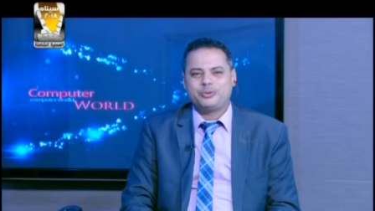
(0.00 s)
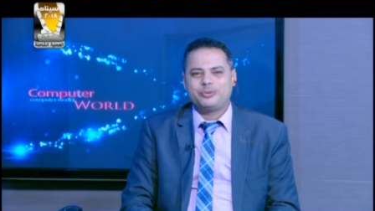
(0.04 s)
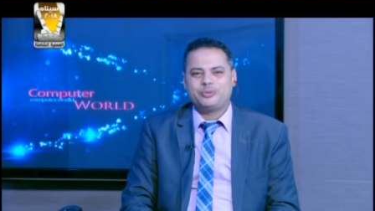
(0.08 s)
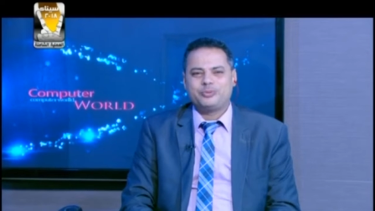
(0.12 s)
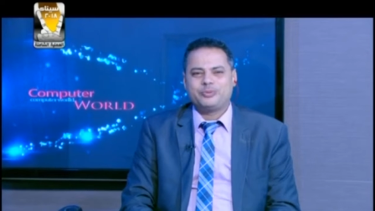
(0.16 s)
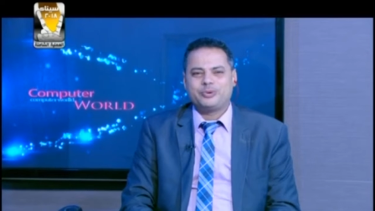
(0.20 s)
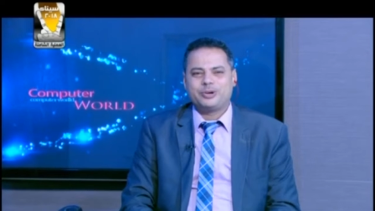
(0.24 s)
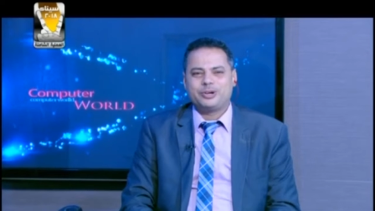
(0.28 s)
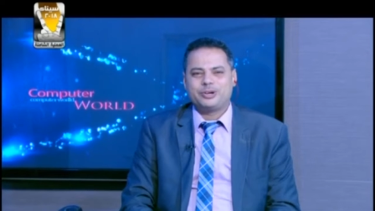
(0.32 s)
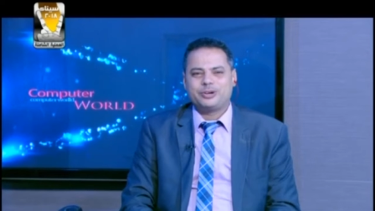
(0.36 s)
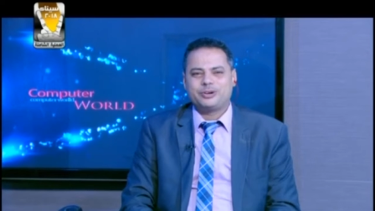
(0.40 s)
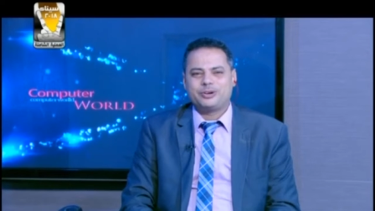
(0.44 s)

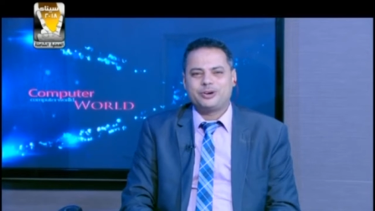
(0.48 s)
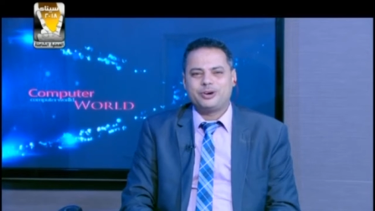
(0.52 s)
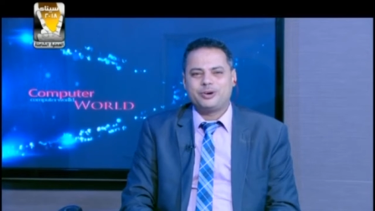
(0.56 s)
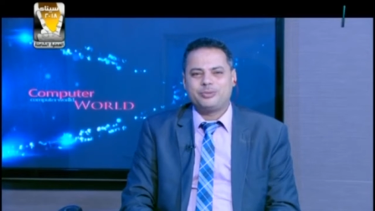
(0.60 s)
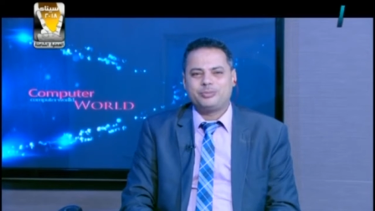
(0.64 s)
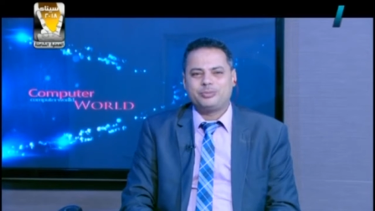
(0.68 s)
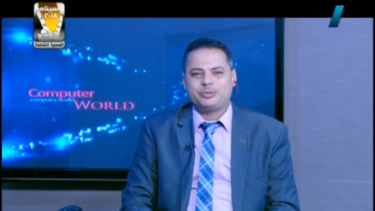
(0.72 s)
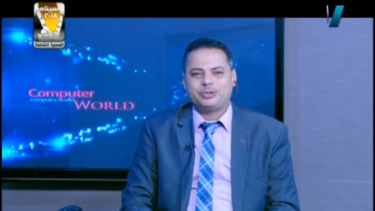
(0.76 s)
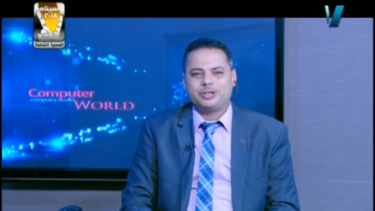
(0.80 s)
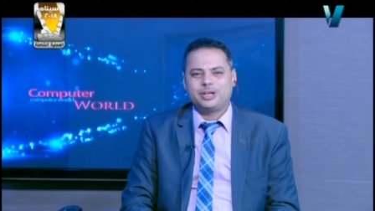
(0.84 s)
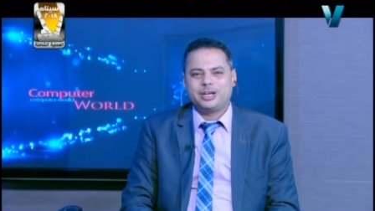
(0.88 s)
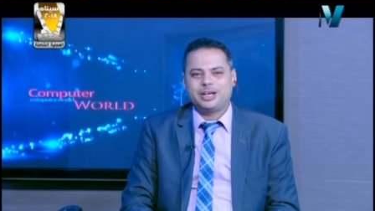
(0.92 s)
ولقاء
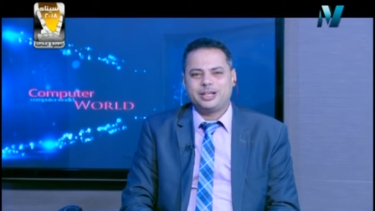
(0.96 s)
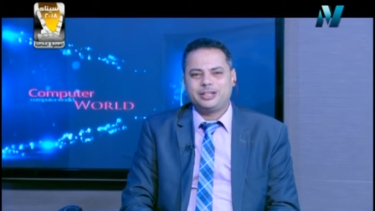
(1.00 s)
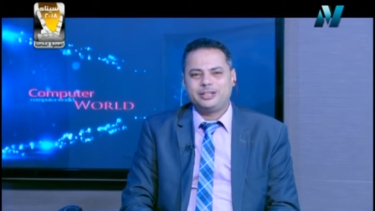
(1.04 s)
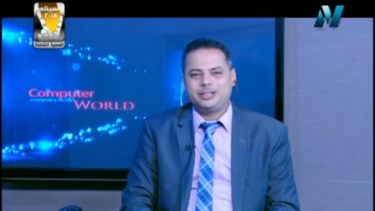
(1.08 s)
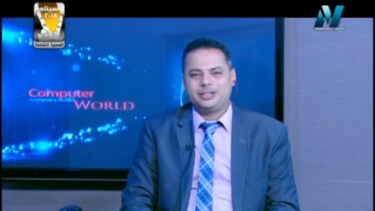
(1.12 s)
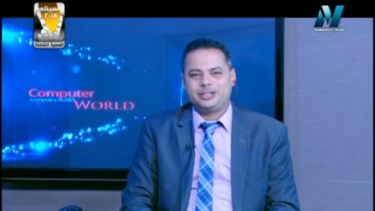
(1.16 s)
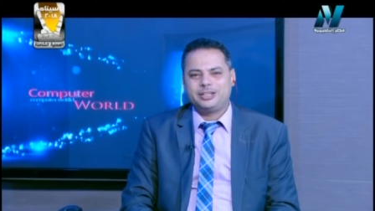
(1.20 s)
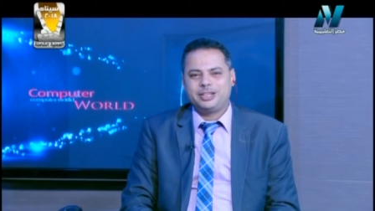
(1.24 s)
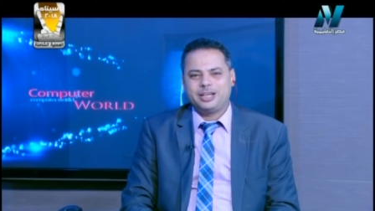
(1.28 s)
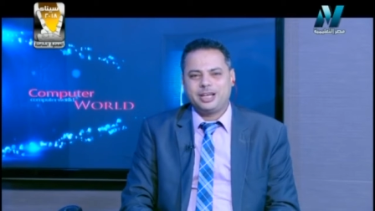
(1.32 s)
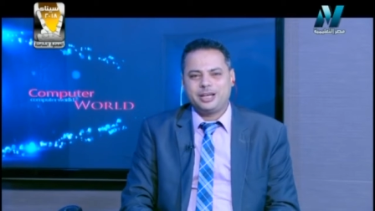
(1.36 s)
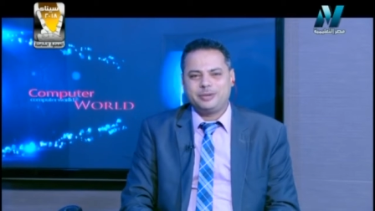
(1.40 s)

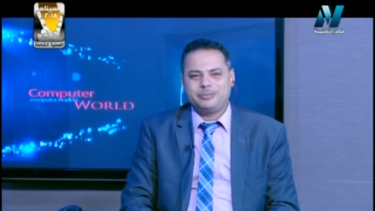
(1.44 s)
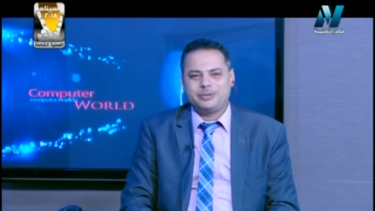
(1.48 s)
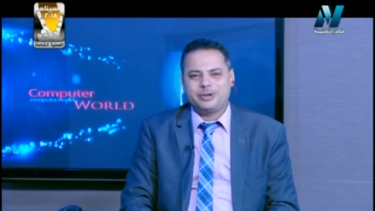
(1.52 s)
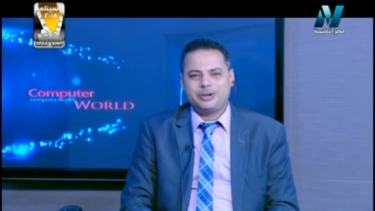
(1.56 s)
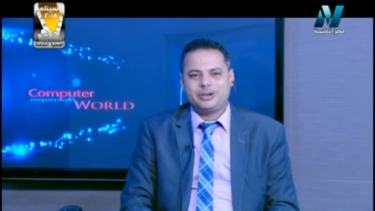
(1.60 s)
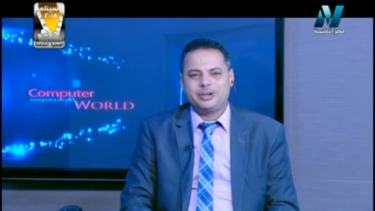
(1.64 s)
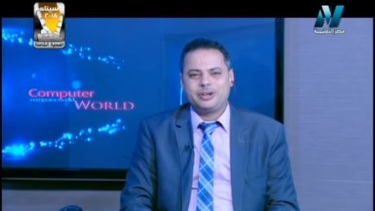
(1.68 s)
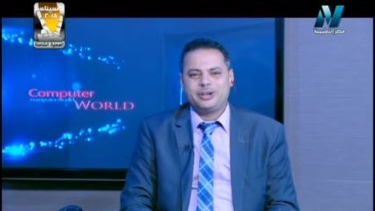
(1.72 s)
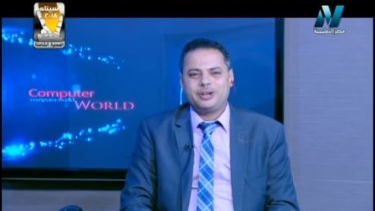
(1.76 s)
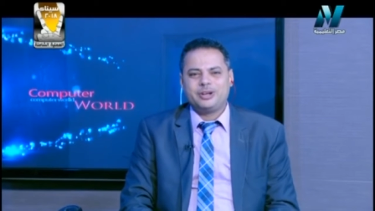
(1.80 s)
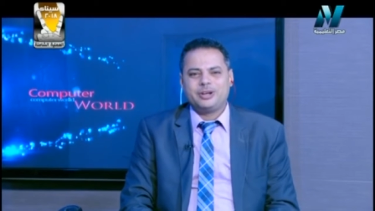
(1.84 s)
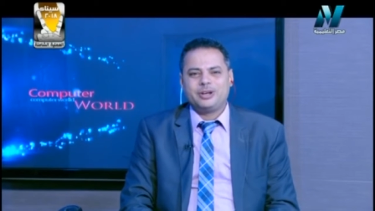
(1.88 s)
متجدد دائما
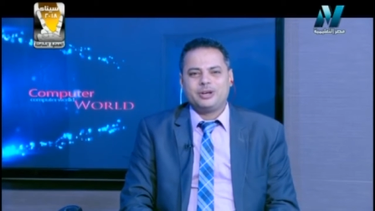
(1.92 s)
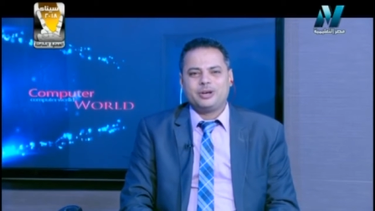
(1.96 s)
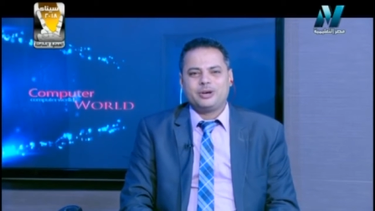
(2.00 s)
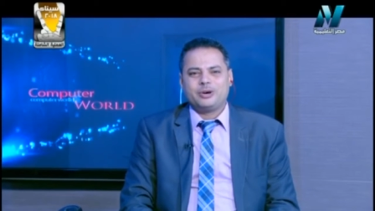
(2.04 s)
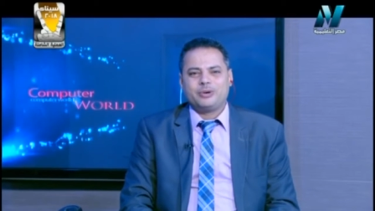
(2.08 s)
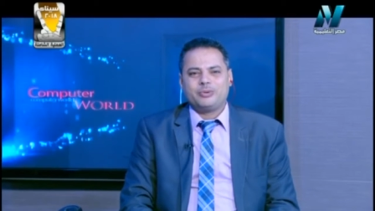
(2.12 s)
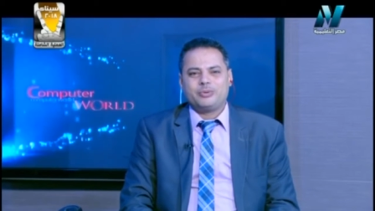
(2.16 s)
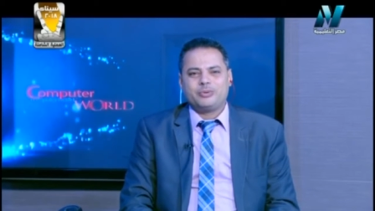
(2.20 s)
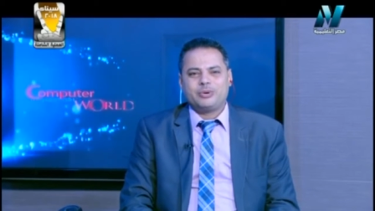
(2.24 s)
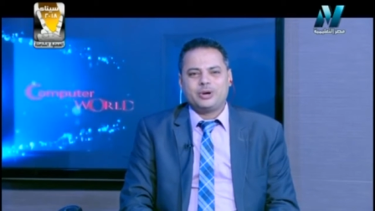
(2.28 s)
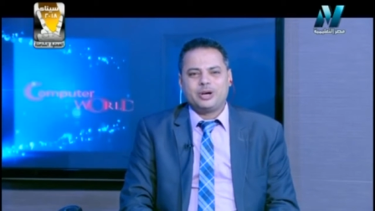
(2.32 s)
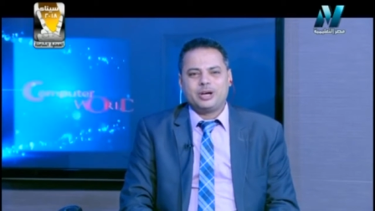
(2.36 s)

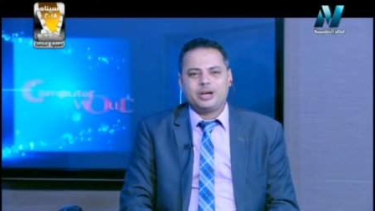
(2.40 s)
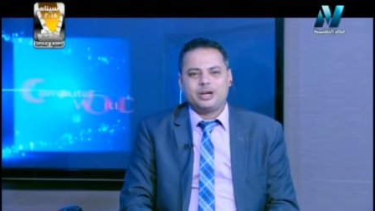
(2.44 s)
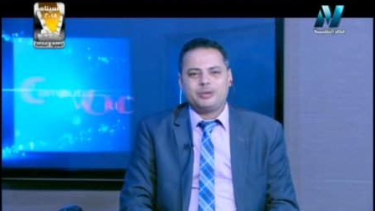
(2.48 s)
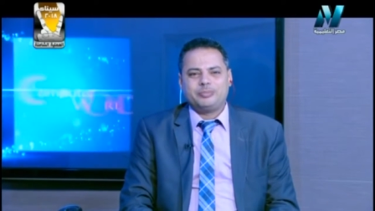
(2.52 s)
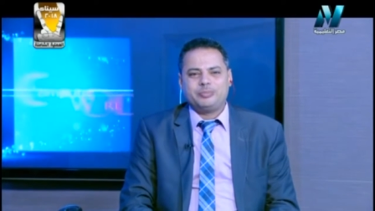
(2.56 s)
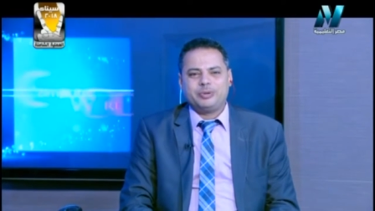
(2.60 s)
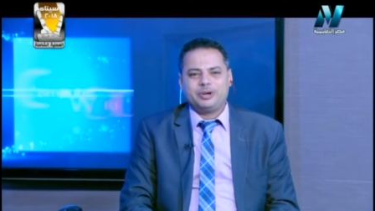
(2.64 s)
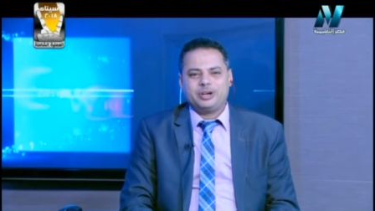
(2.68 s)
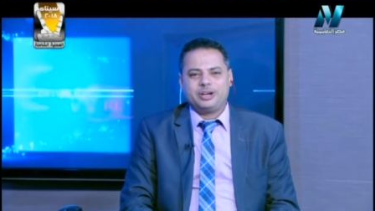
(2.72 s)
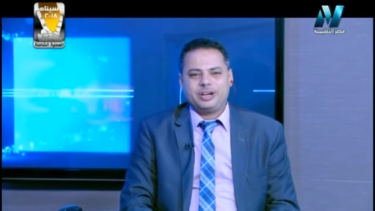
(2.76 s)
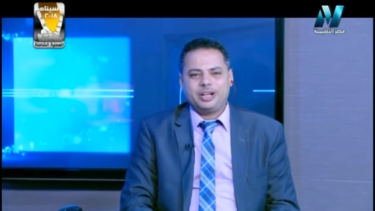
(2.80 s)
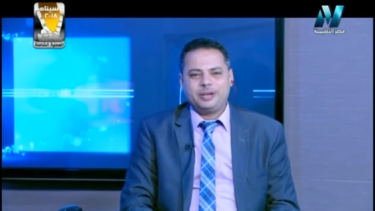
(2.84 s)

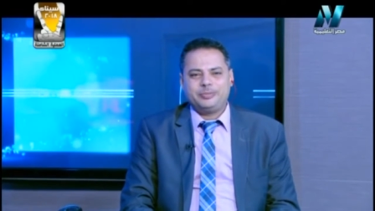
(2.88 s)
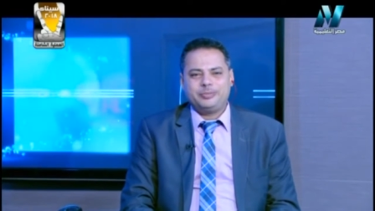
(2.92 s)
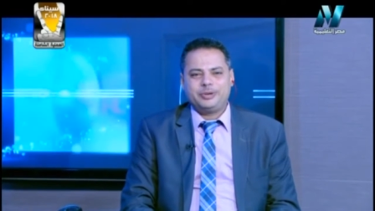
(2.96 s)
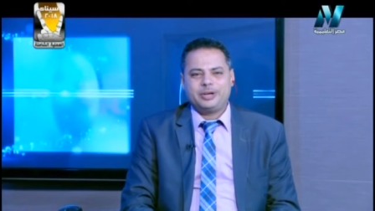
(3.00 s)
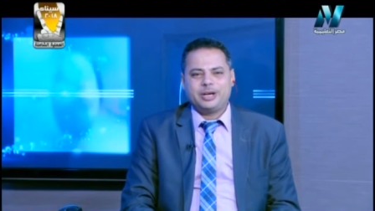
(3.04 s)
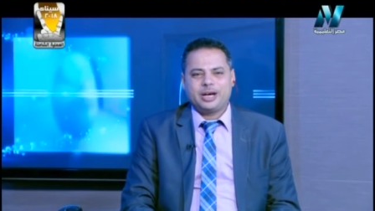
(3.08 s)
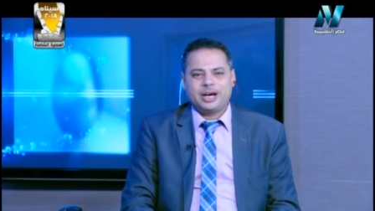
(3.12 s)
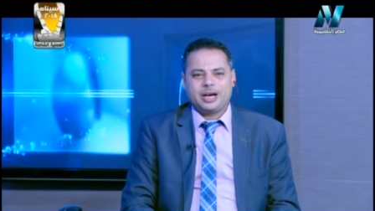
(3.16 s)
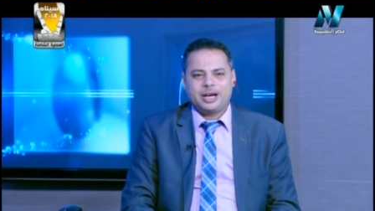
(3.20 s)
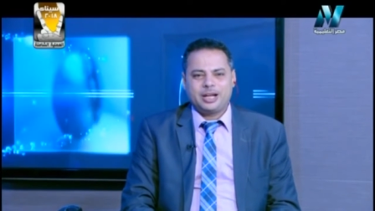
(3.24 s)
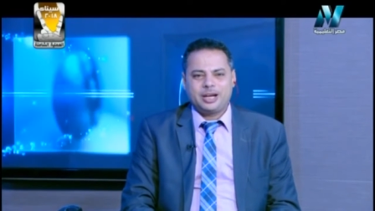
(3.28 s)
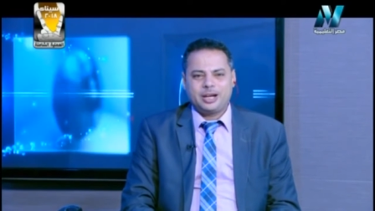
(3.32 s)
وبرنامج
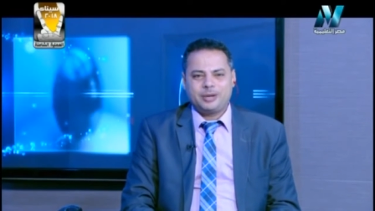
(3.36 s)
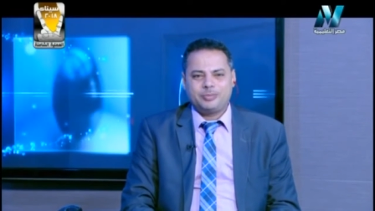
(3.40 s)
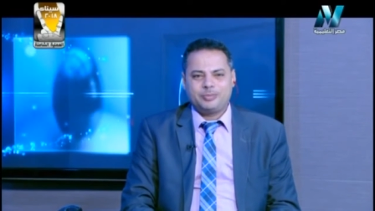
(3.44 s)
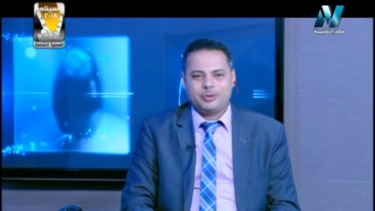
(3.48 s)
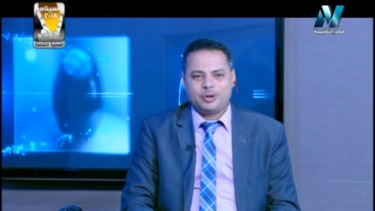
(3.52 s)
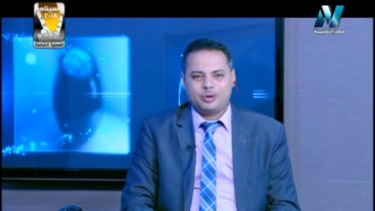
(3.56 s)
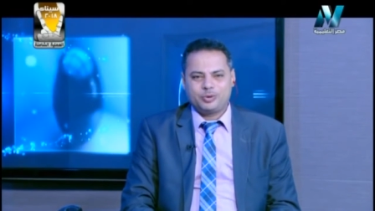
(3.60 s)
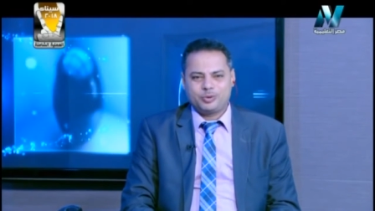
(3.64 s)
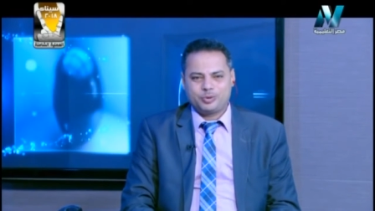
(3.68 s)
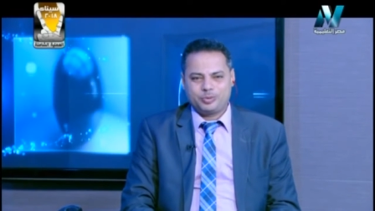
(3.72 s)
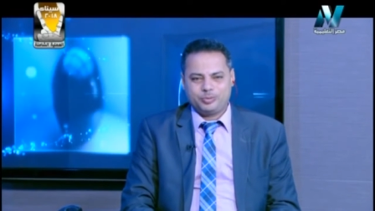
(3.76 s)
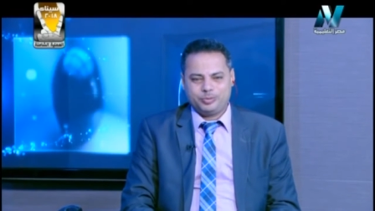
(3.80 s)
عالم
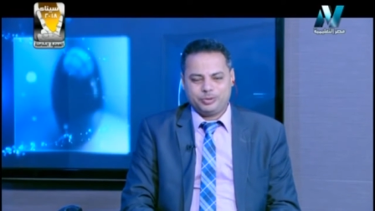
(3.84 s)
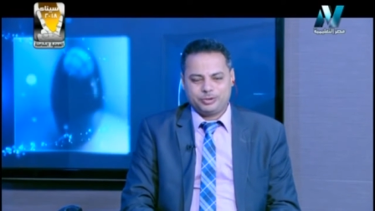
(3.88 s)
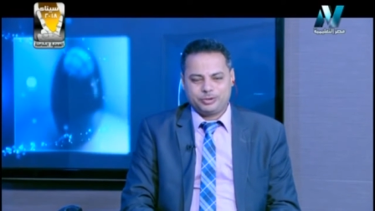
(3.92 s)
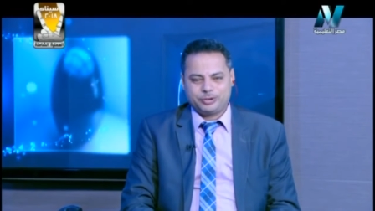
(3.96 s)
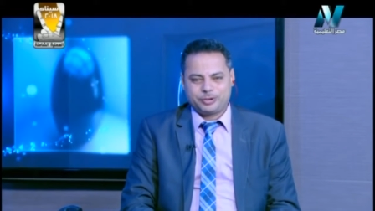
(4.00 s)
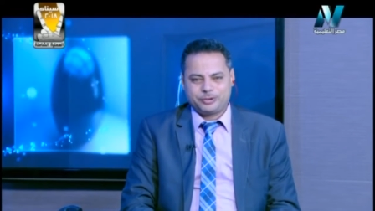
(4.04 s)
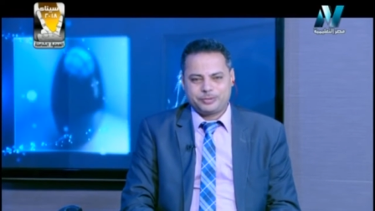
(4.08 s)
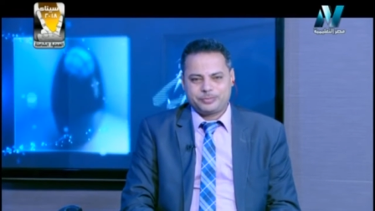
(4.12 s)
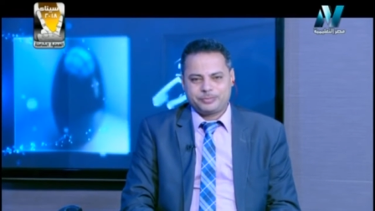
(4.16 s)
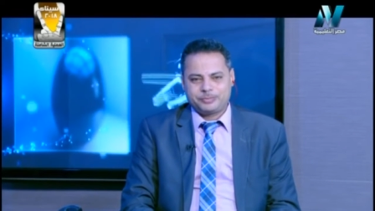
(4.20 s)
الكمبيوتر